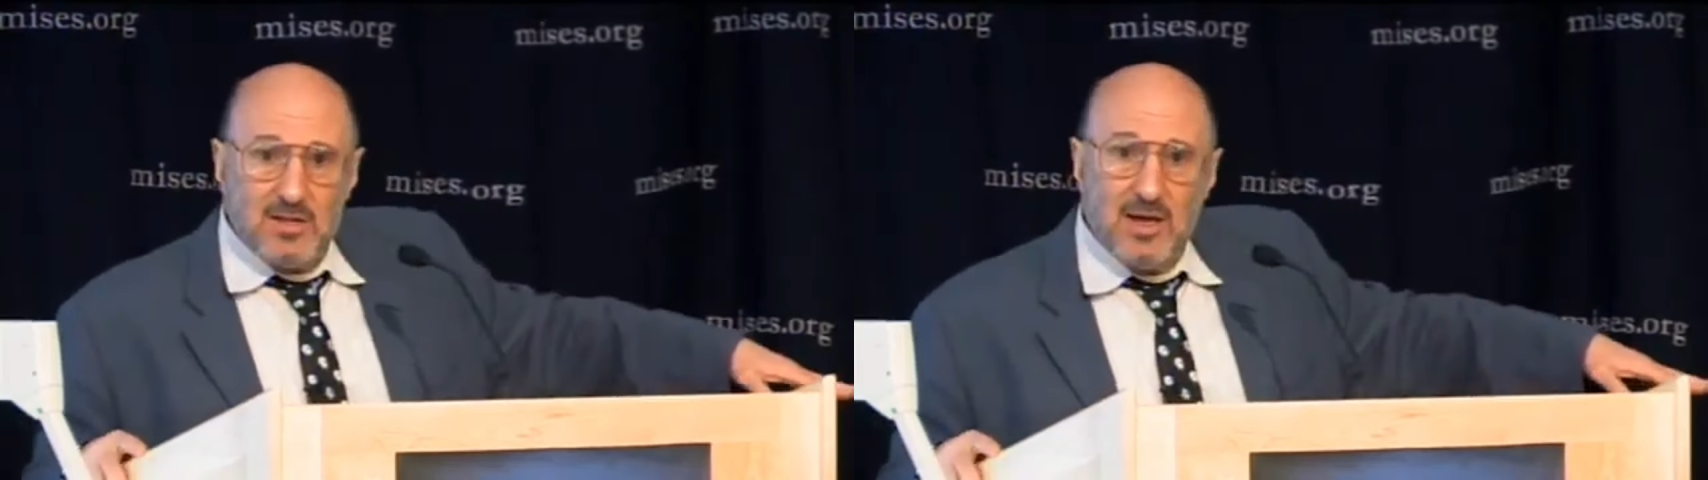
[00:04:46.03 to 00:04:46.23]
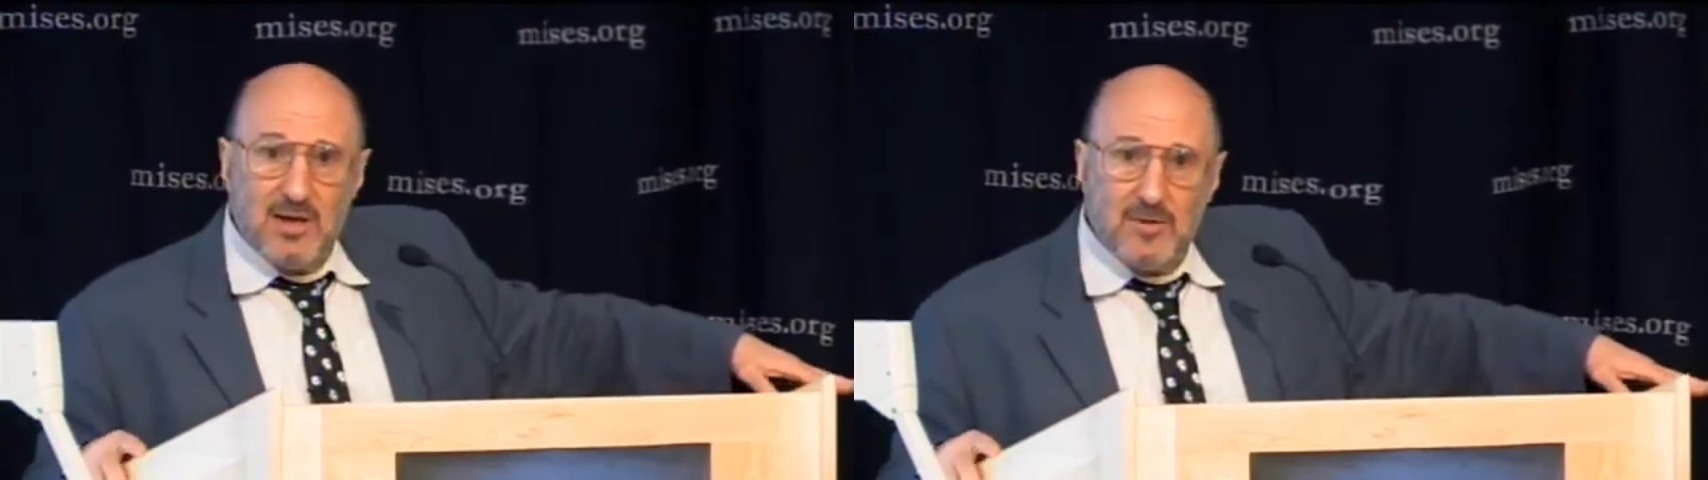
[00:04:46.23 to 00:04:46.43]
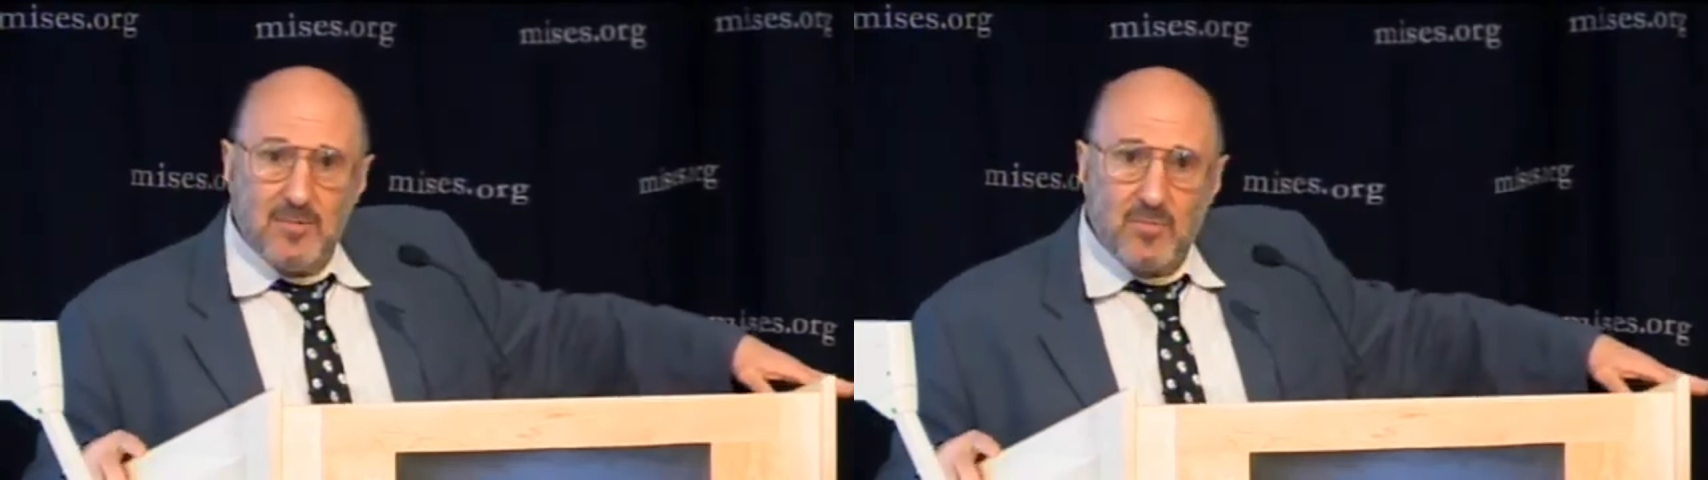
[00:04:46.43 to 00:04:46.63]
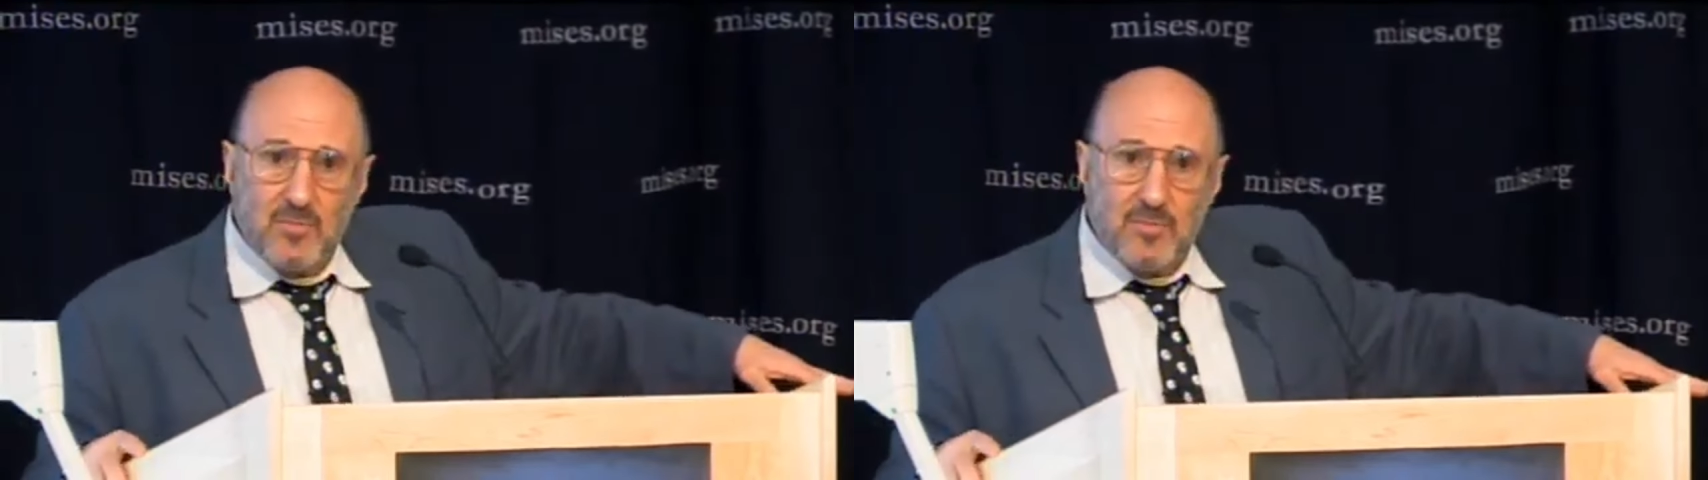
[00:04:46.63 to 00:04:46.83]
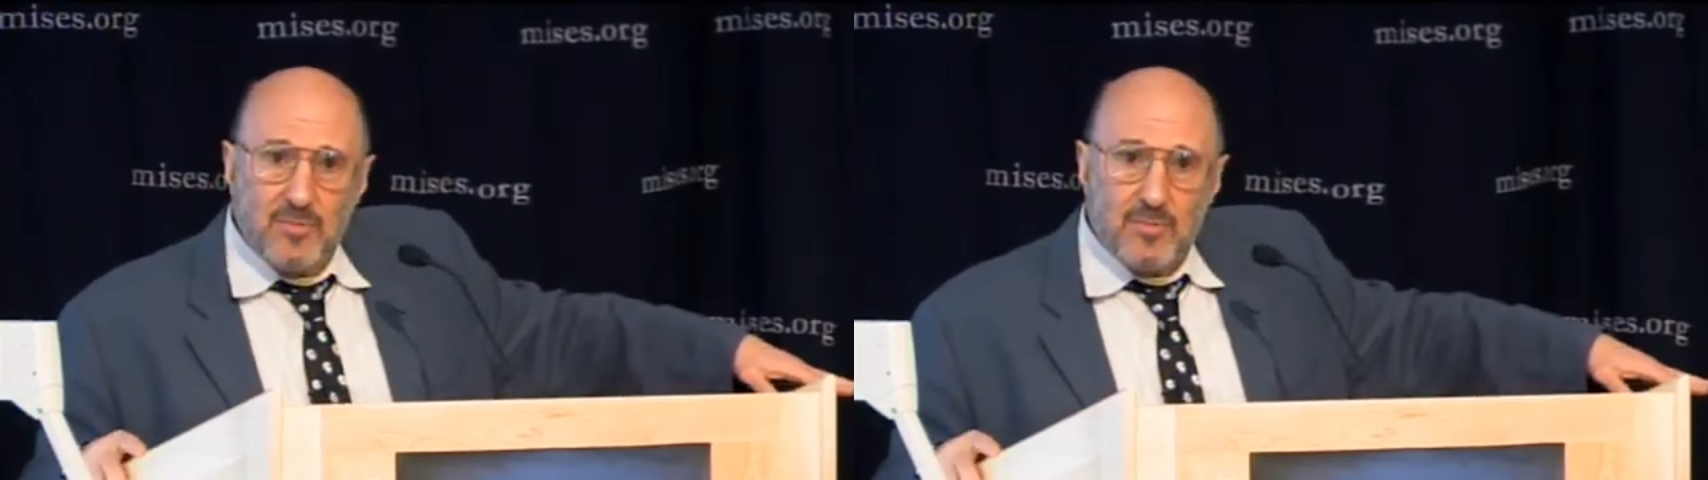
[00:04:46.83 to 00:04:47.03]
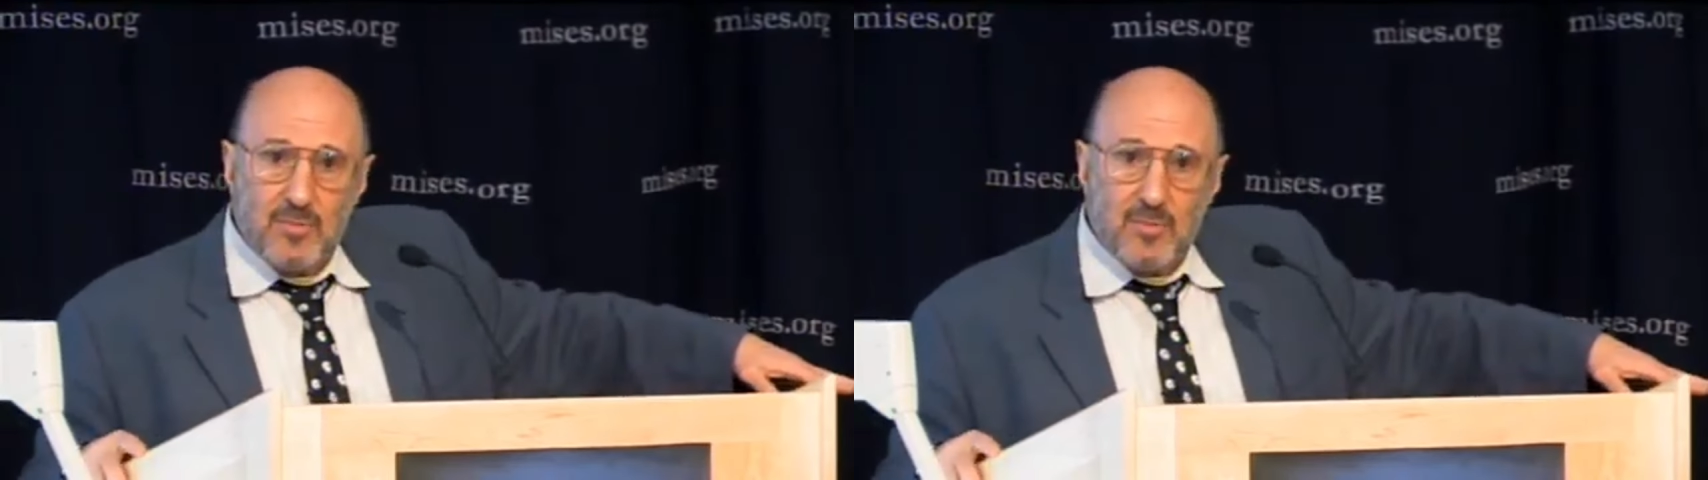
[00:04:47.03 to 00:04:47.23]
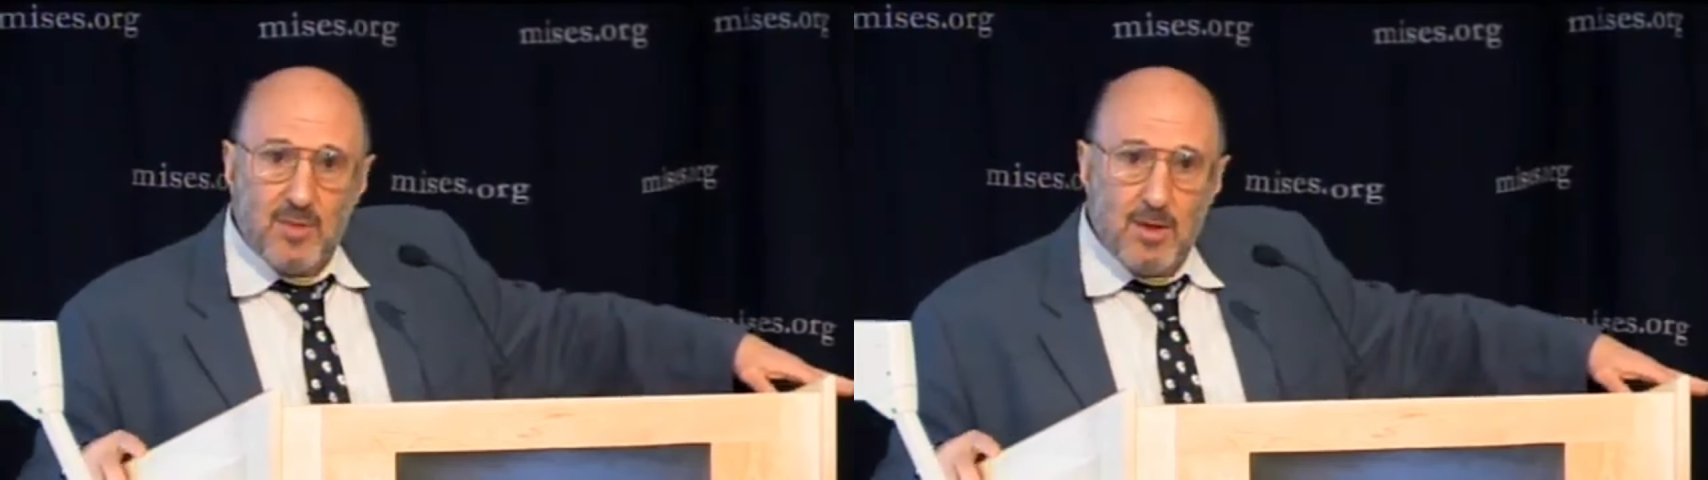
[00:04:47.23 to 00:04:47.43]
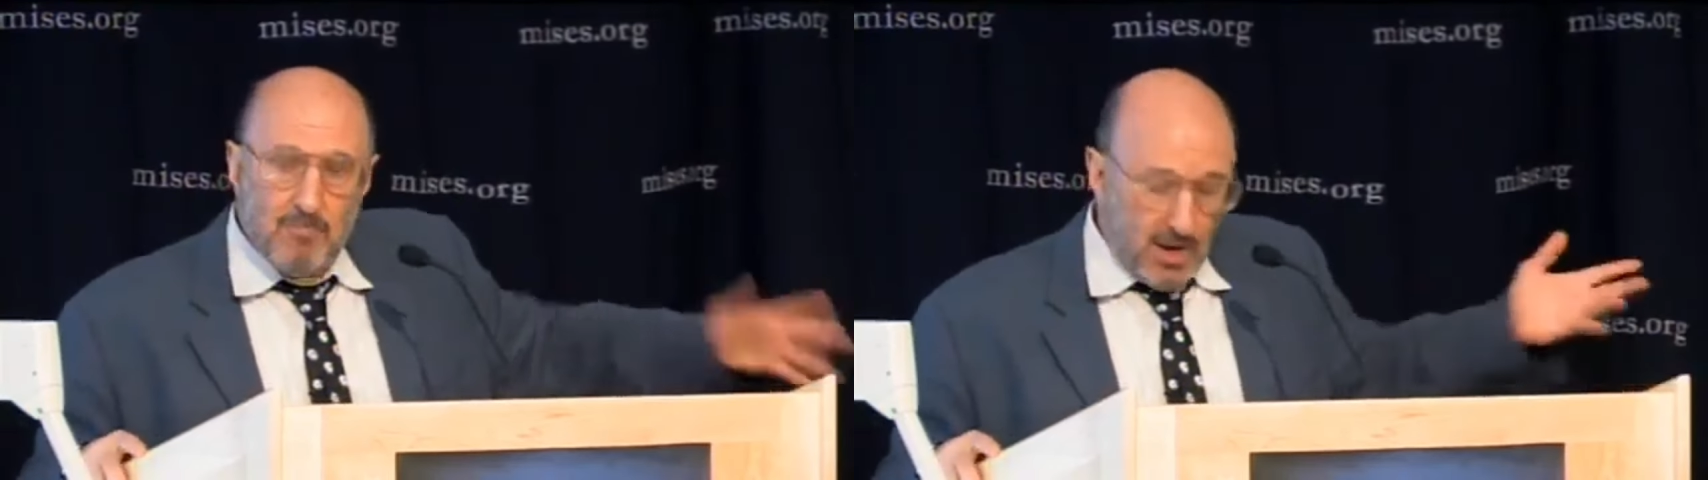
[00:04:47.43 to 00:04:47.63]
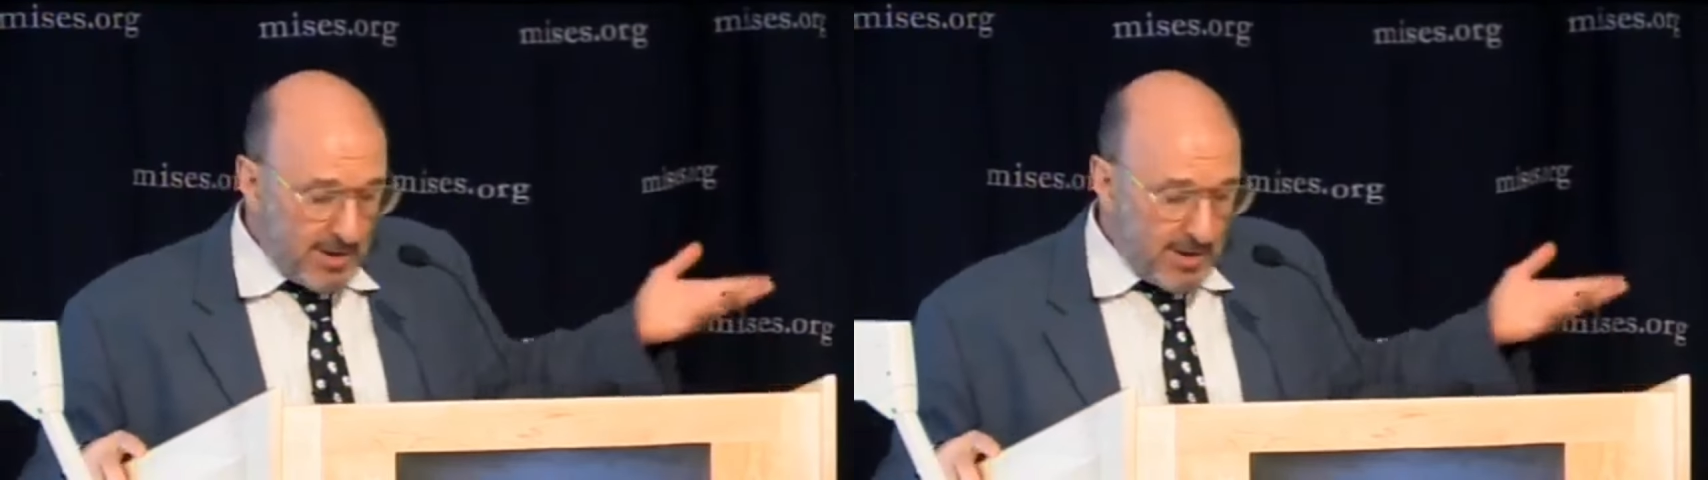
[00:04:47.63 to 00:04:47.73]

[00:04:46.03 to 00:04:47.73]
está a una milla de distancia.